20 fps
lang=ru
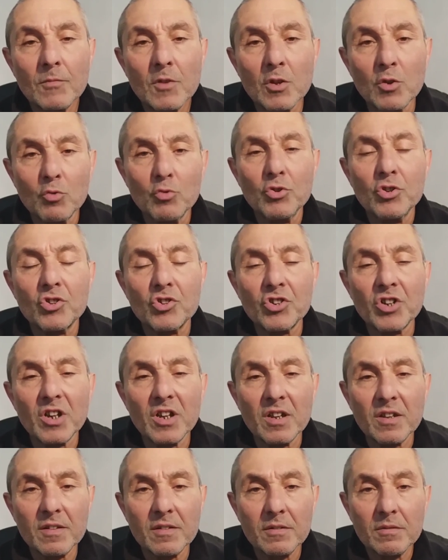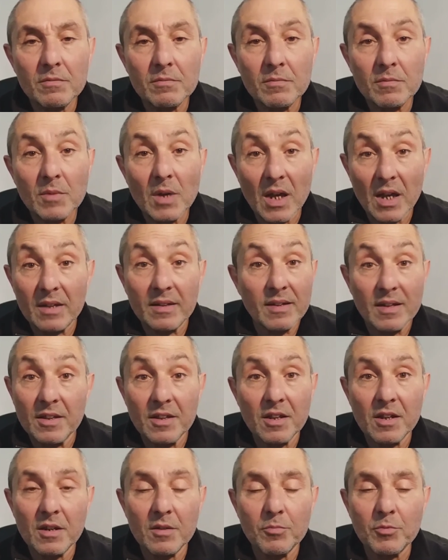и унижает. Это
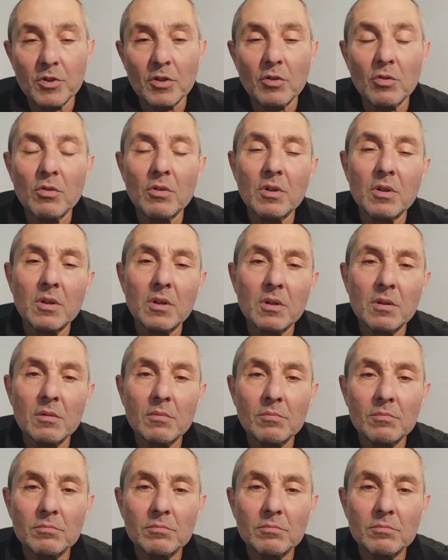не рептилоиды.